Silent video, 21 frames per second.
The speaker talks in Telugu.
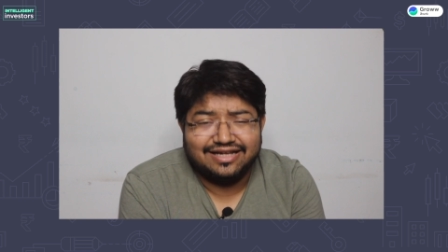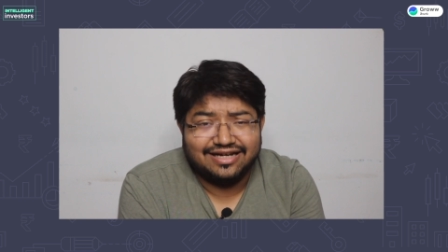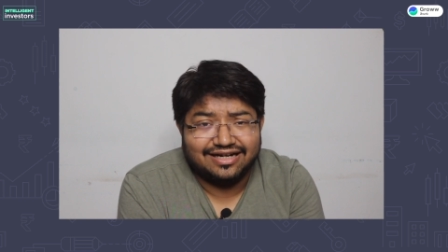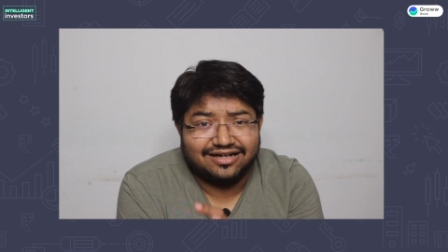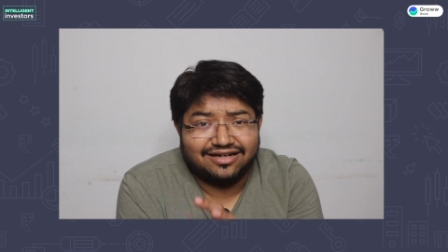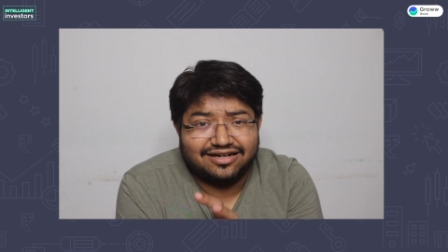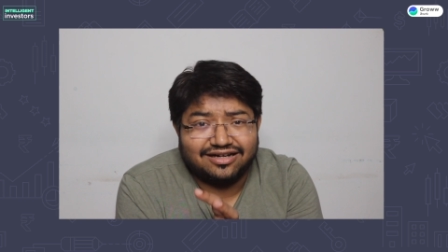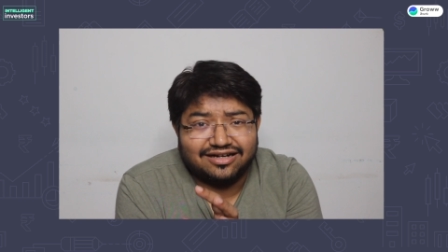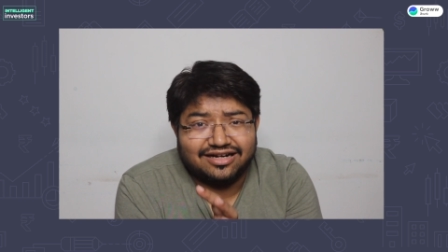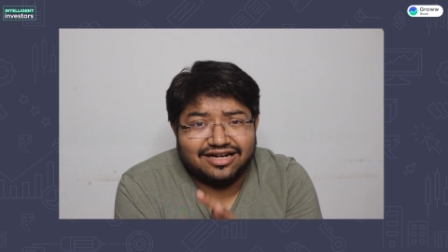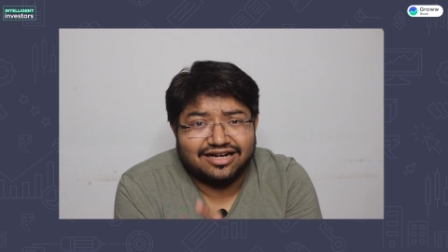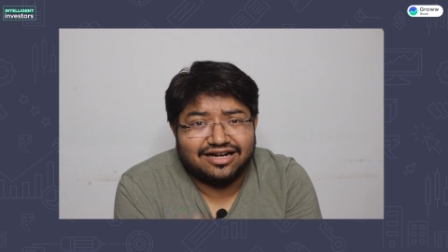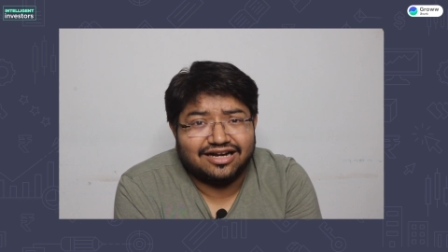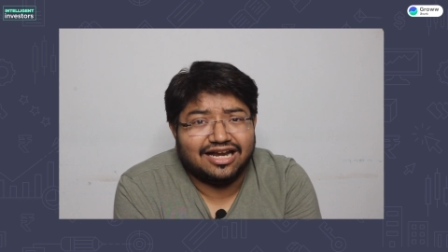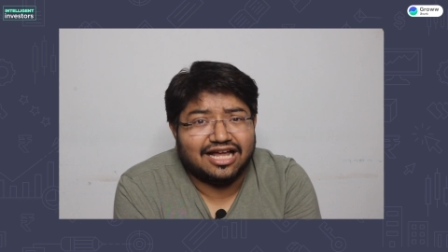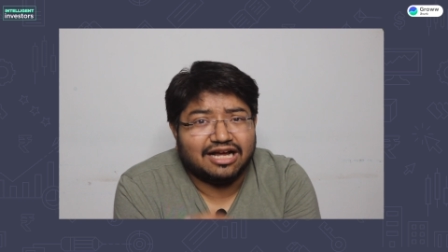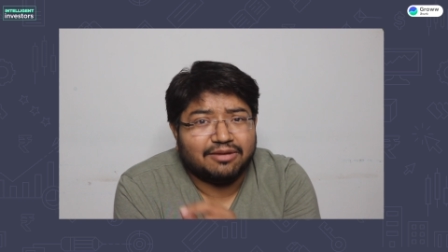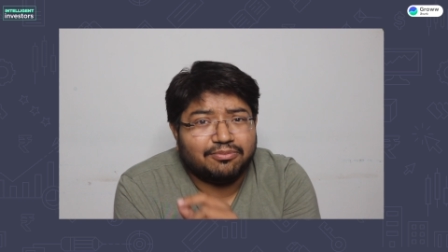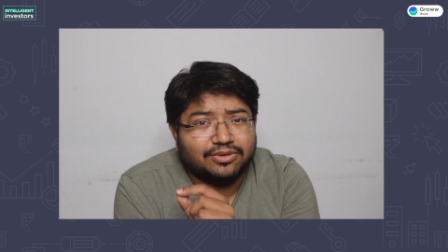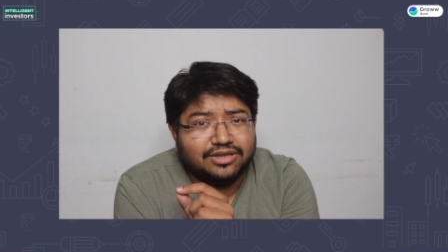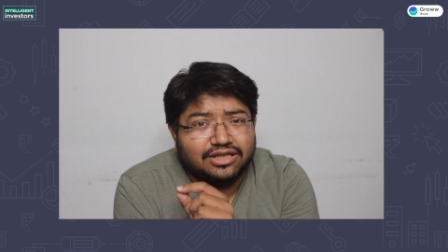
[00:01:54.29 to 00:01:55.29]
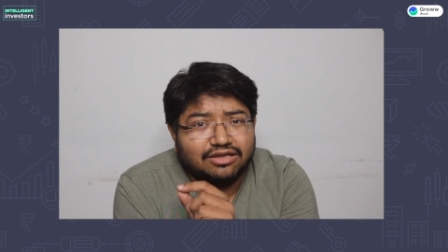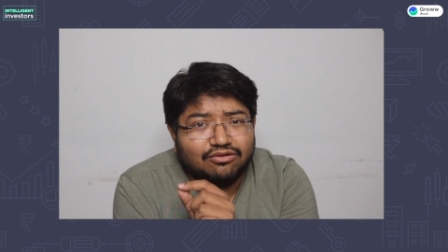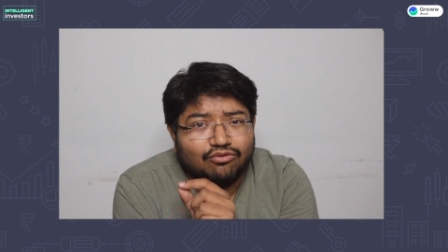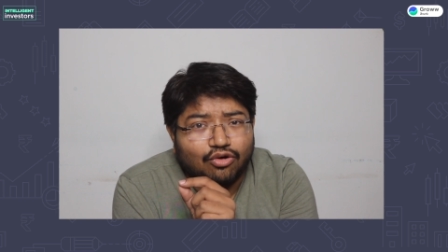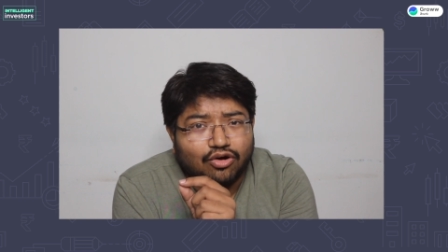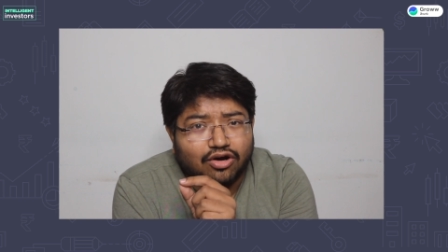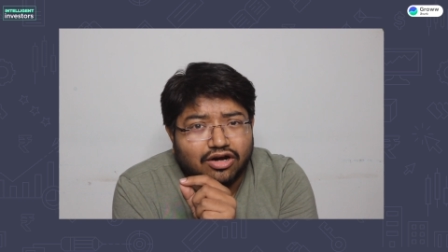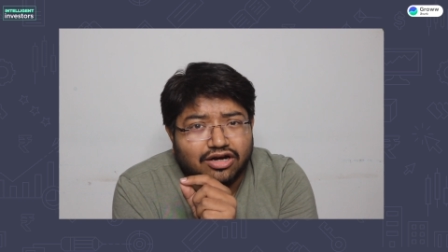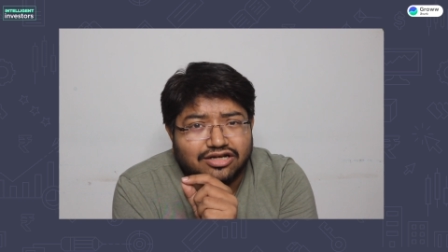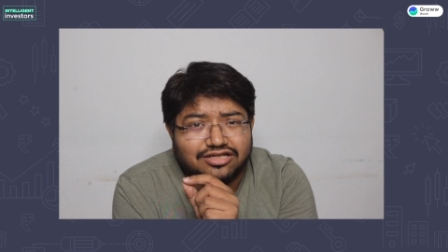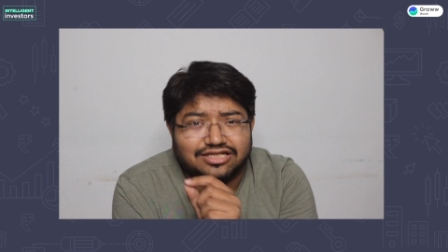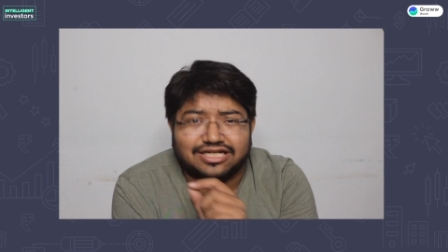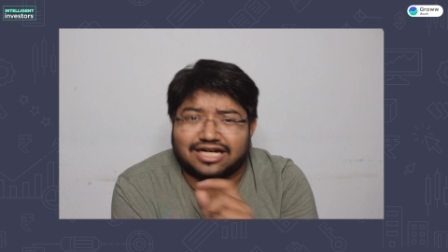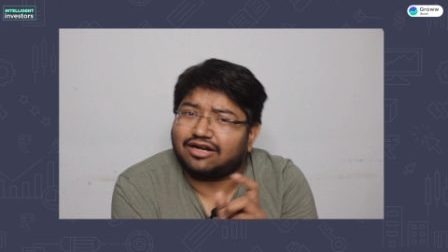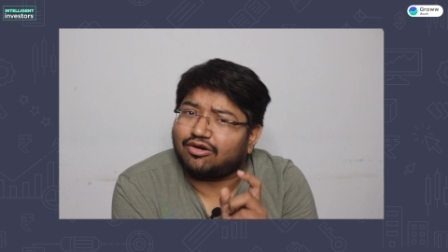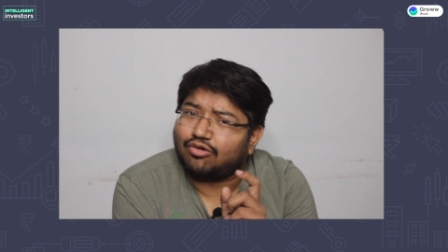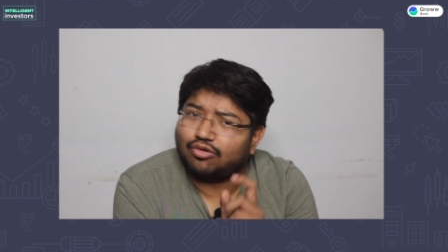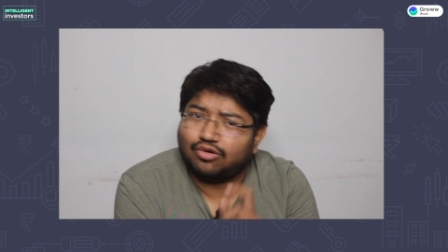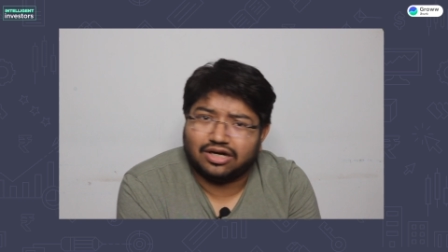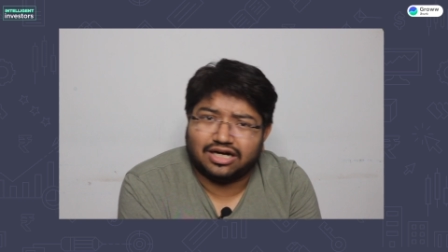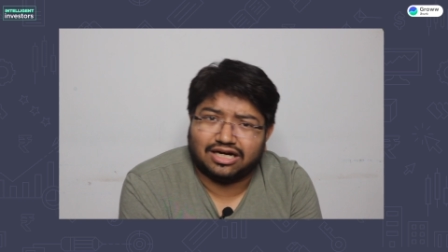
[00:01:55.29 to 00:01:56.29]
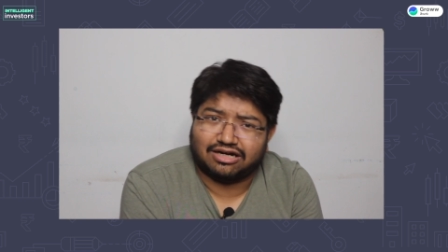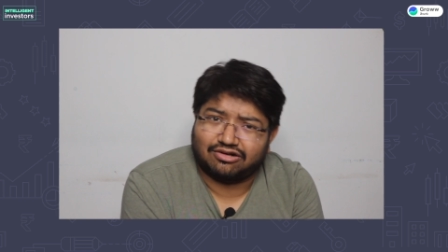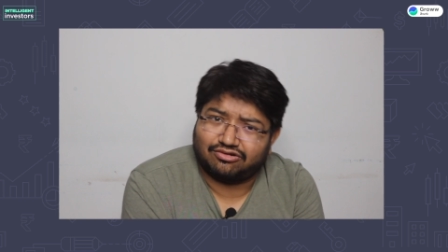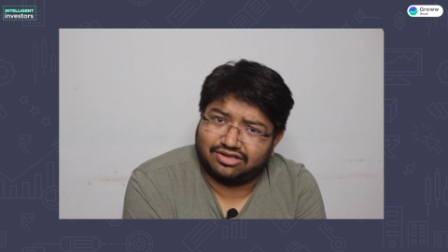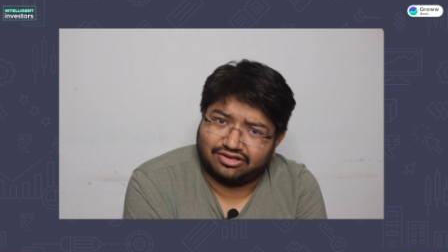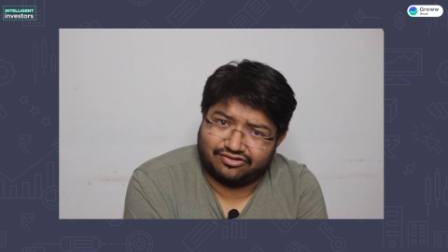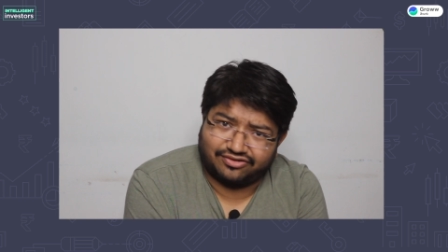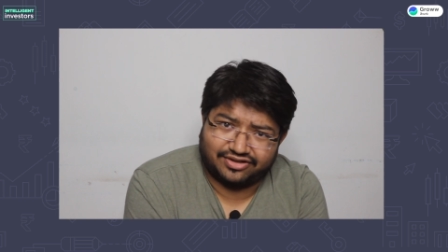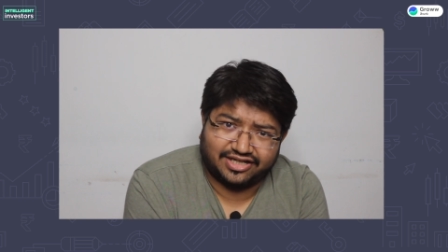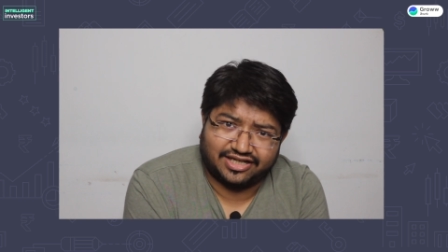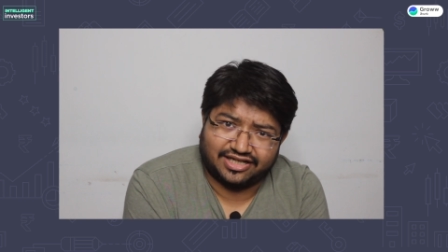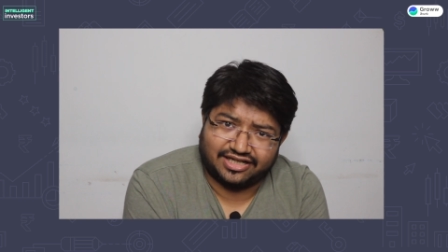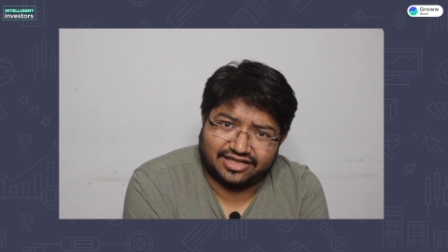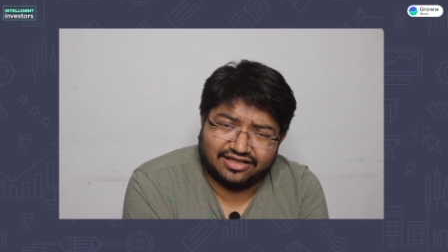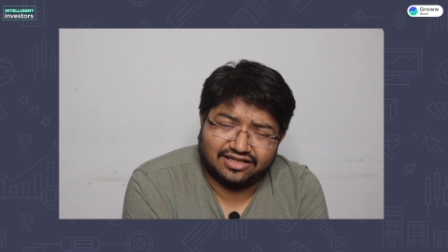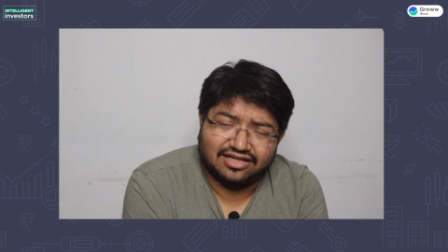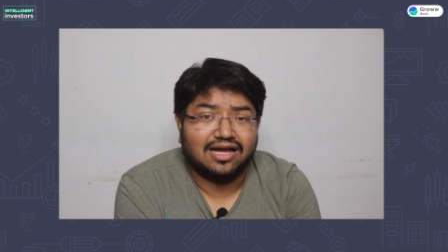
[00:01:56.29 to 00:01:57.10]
ఇంటర్నెట్ లేకపోతే ఒక్క క్షణం కూడా గడవదు ఎవరికి